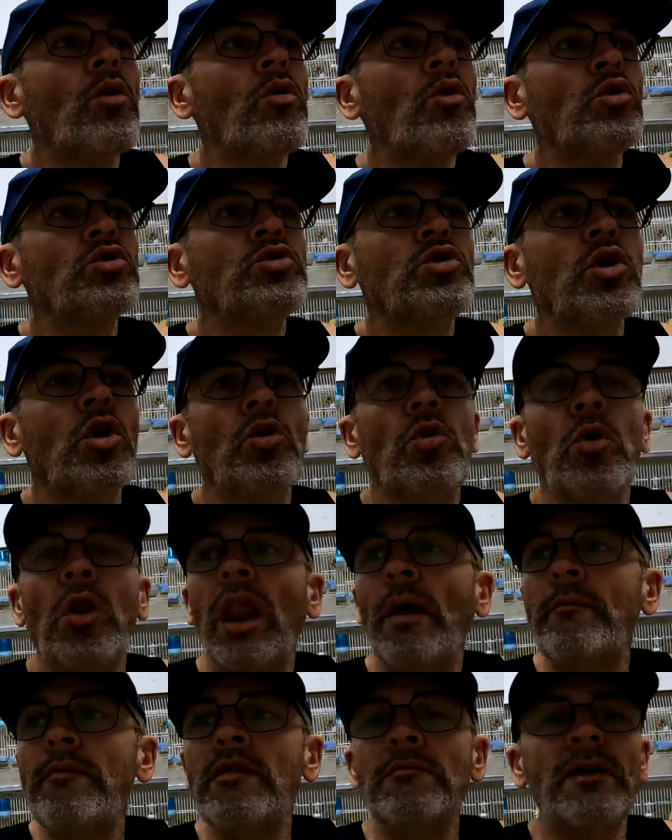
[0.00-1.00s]
producto
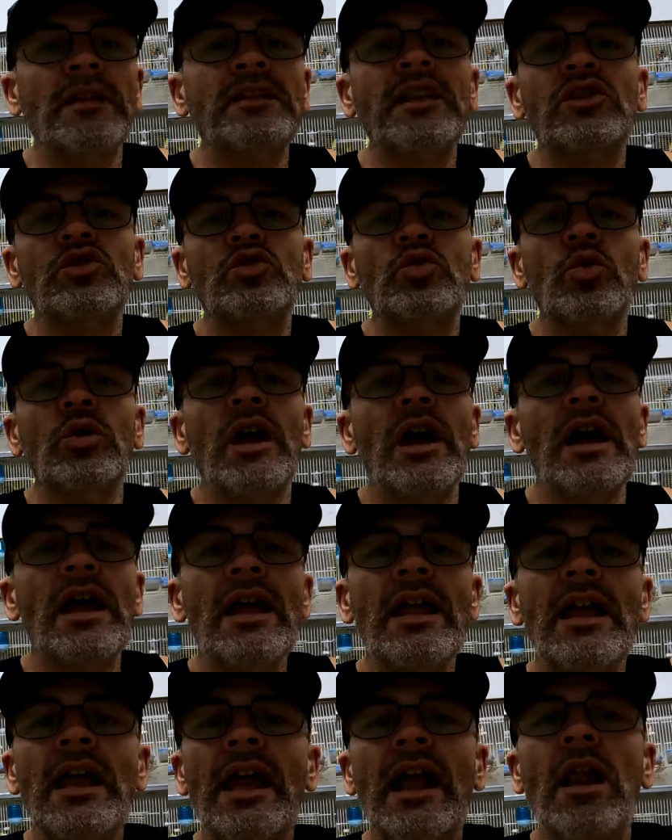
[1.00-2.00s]
con la misma
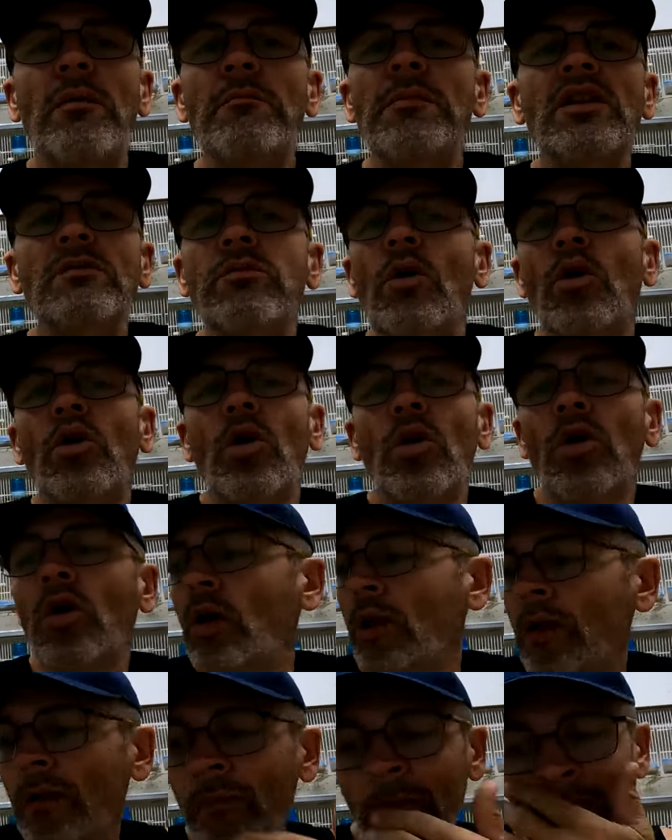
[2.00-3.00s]
textura, el mismo
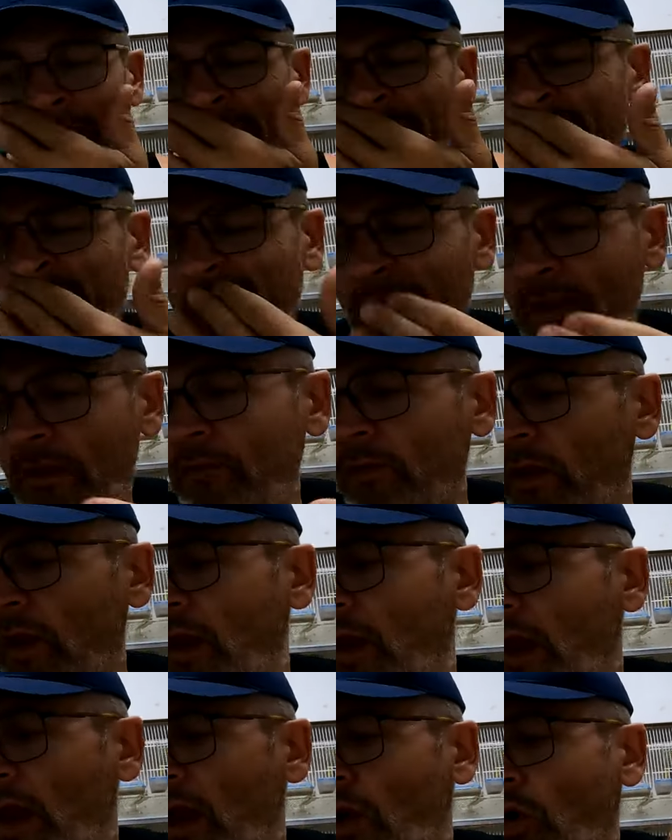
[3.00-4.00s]
color
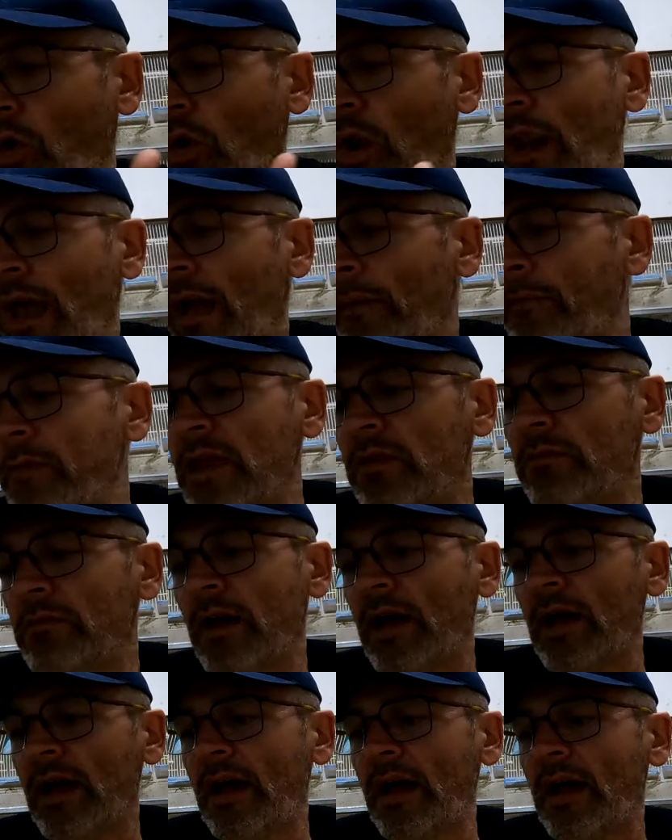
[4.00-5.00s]
y con la
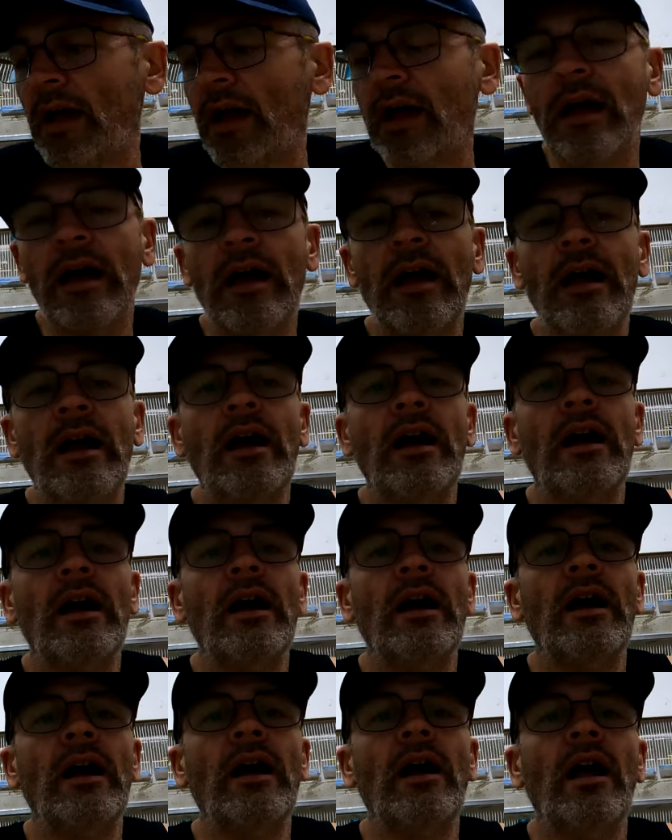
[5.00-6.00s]

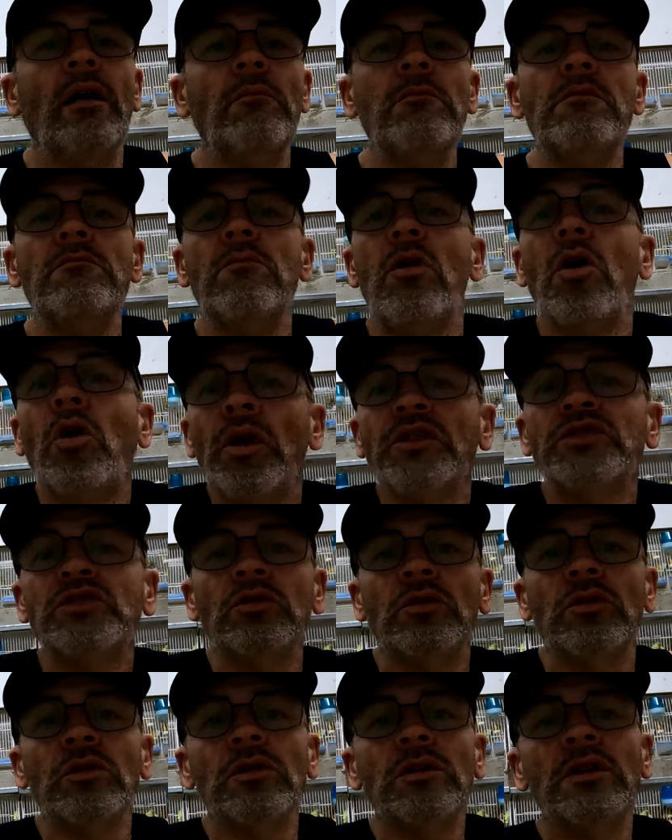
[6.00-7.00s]
misma el mismo
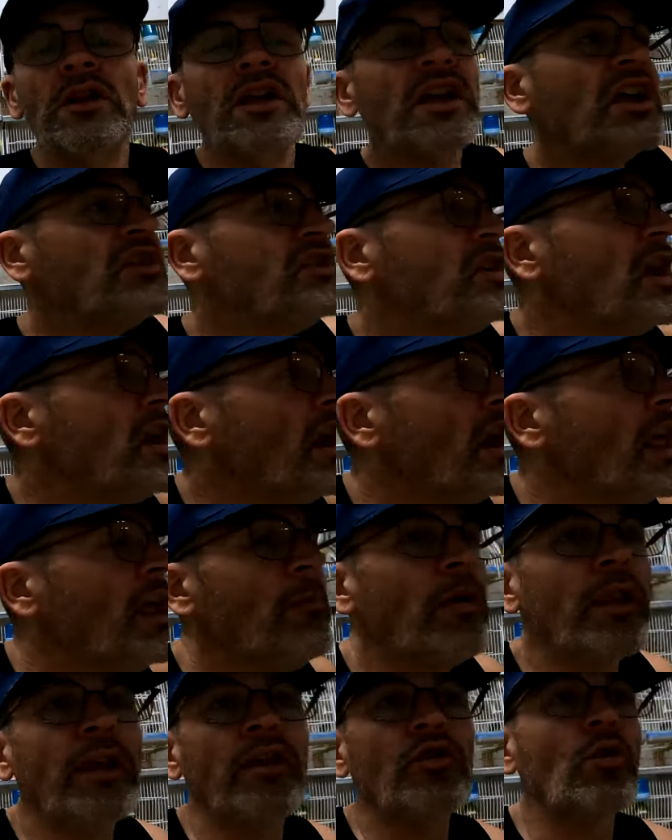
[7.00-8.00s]
grueso. Es
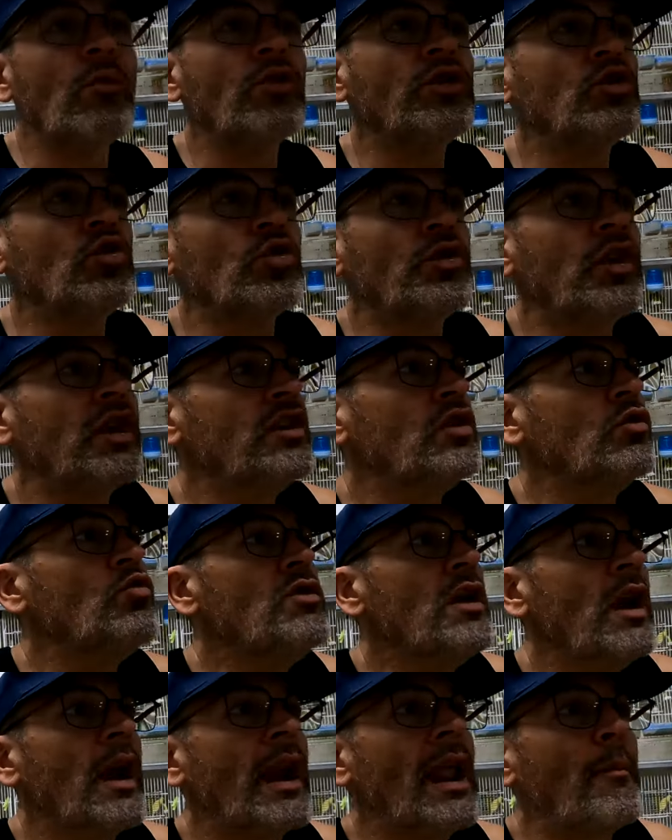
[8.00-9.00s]
increíble, es como si tú hicieras
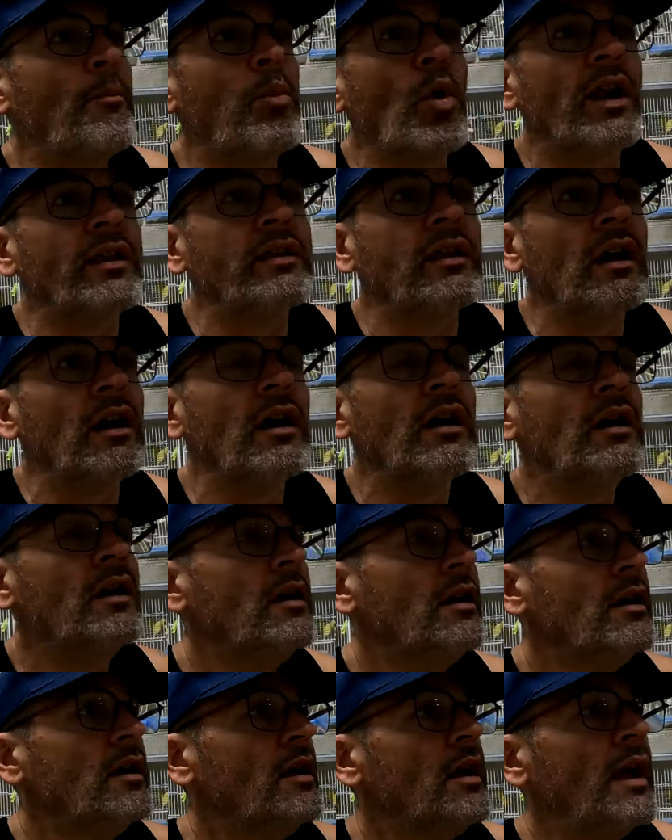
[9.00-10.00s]
un día una puerta
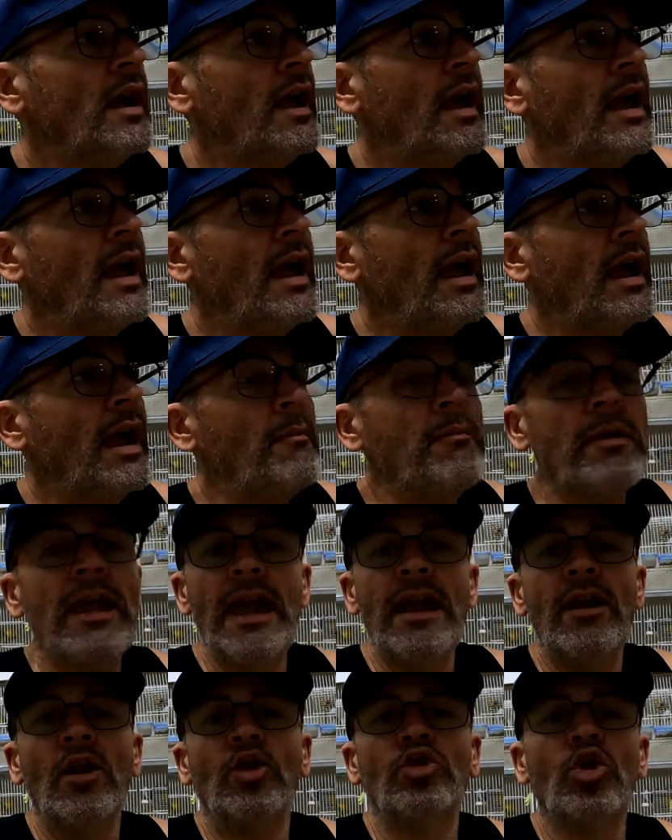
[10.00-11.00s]
eh,
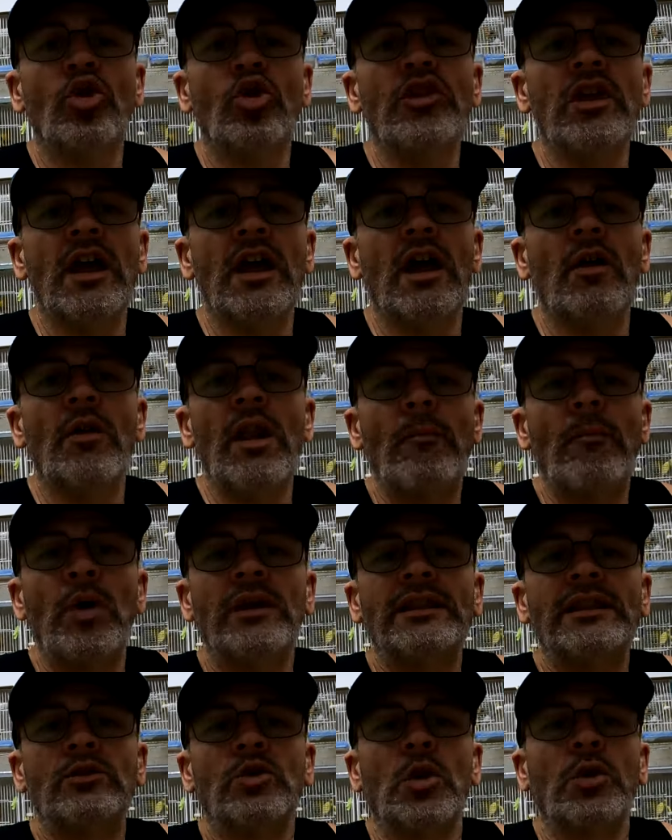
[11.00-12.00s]
bien, otro día una
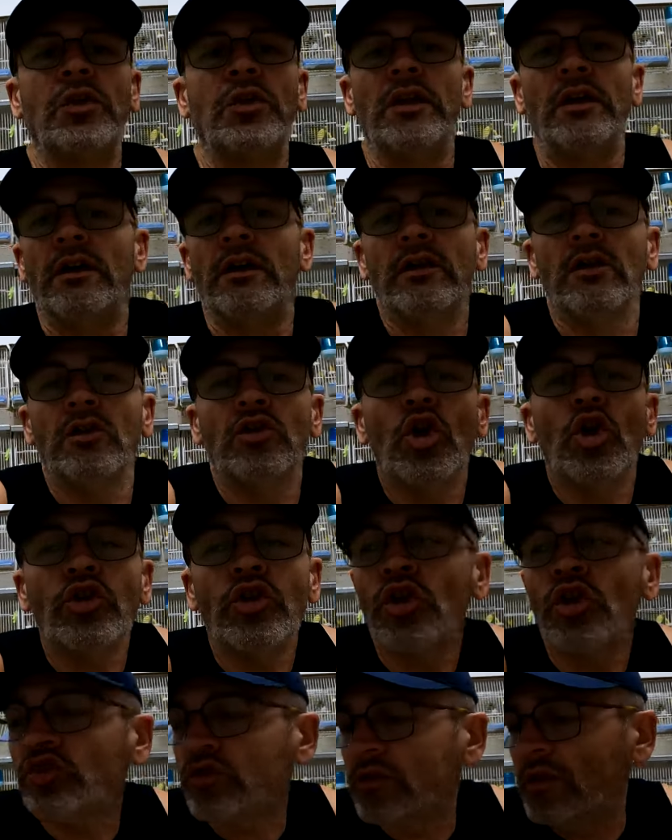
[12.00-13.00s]
puerta torcida. Eh, yo,
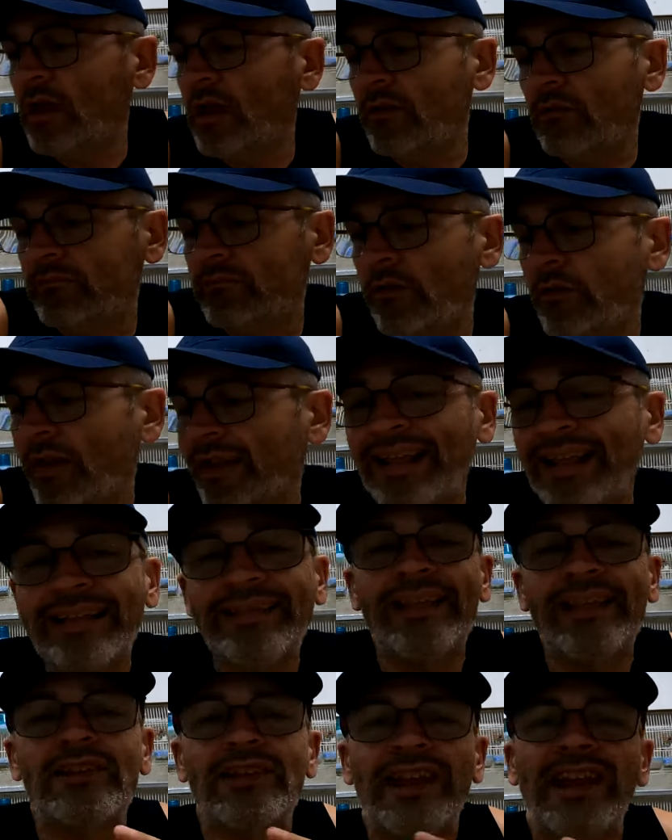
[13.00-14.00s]
yo de
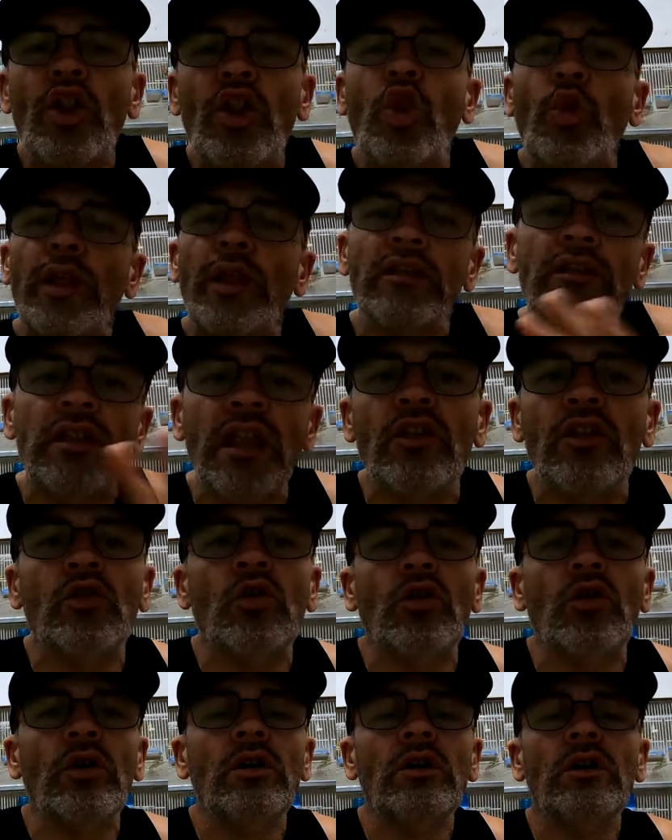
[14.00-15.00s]
verdad que es que no lo
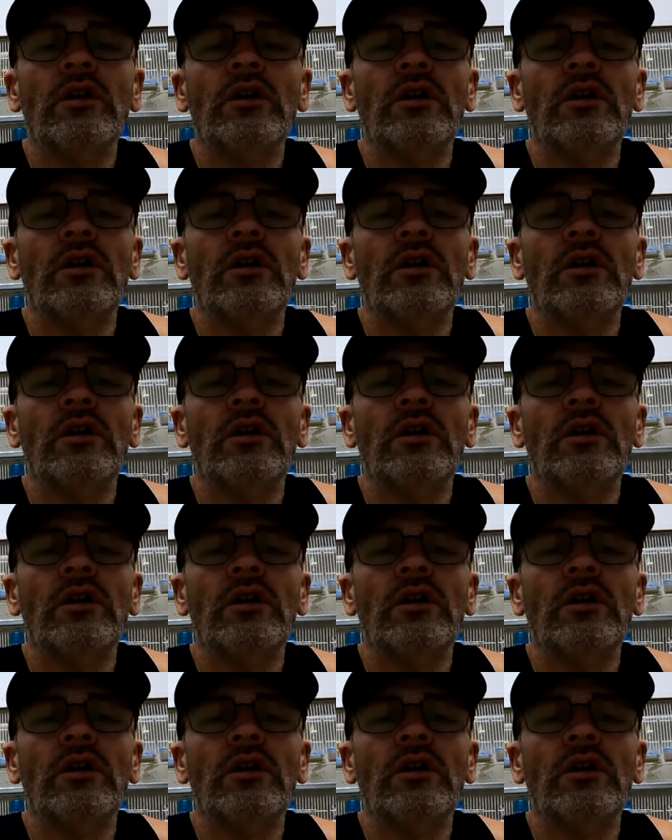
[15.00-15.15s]
entiendo.